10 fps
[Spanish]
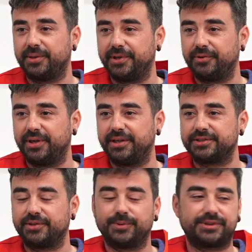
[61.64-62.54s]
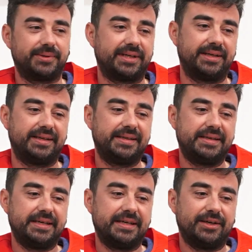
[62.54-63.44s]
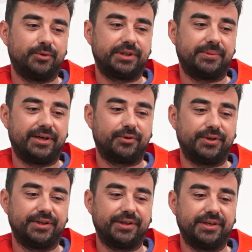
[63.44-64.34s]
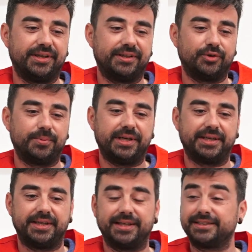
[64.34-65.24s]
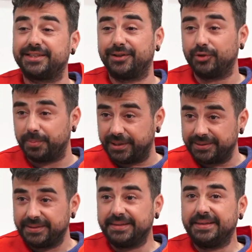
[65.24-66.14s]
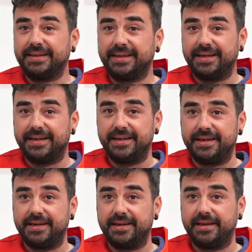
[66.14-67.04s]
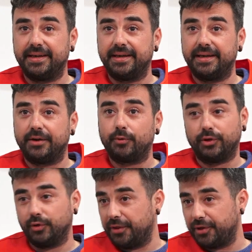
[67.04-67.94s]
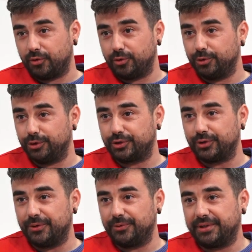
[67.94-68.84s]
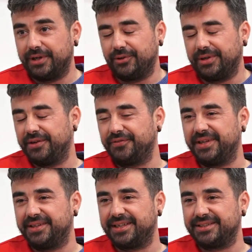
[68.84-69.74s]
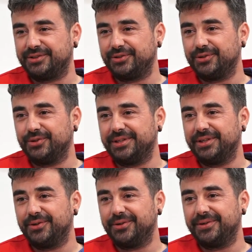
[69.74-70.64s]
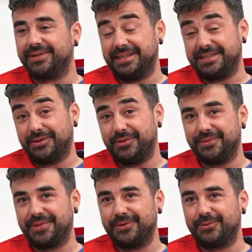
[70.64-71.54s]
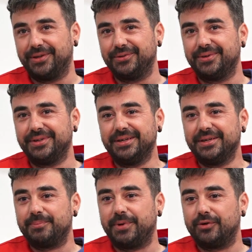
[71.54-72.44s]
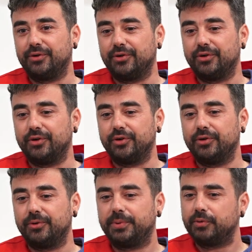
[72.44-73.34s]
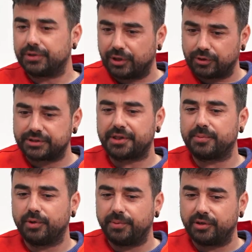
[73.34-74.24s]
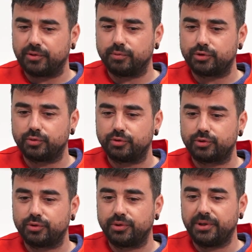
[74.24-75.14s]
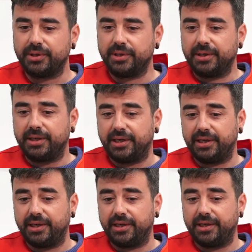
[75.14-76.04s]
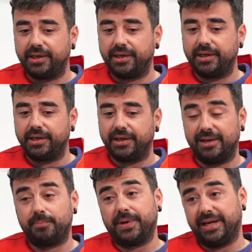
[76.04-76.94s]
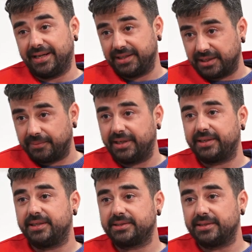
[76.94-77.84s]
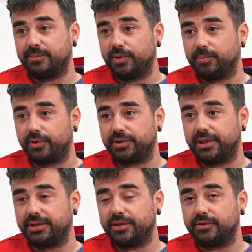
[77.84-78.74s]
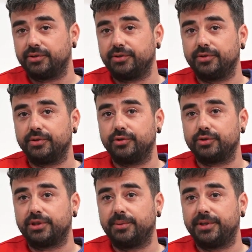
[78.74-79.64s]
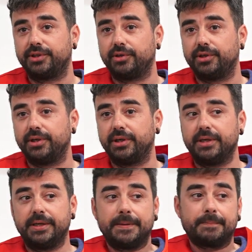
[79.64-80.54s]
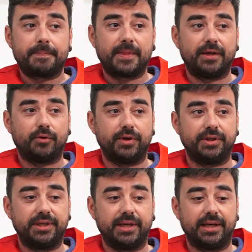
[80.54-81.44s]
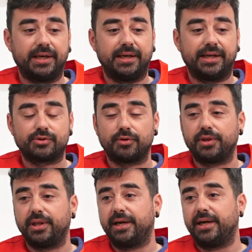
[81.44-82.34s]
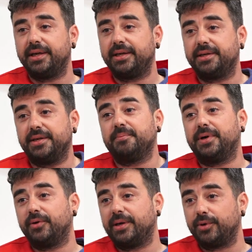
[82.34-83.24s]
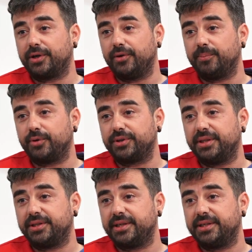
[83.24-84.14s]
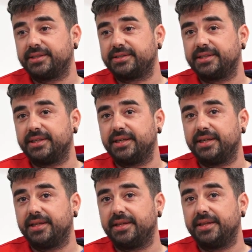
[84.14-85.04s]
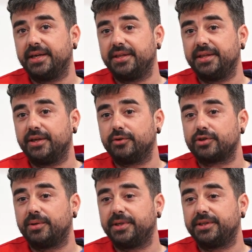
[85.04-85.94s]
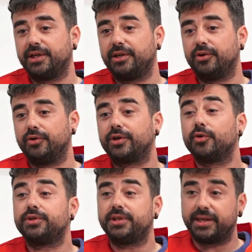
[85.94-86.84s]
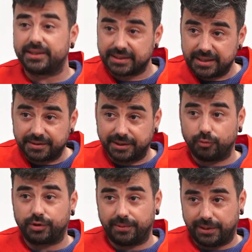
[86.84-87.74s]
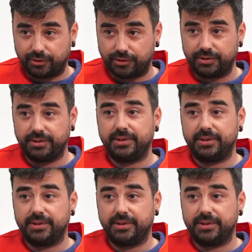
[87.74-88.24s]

también con el que solemos trabajar. Es un trabajo que te, obliga a tener que estar a tope. Eh, cuando lo haces con gusto es un trabajo que es fantástico, ya te digo, cansado de vez en cuando, pero, es un trabajo que se hace muy bien, con mucho gusto. Eh, el para qué trabajas es muy importante, no, no solamente Hoy en día en la sociedad hay quien valoramos que lo importante en este día a día no solamente es lo que obtienes de tu trabajo,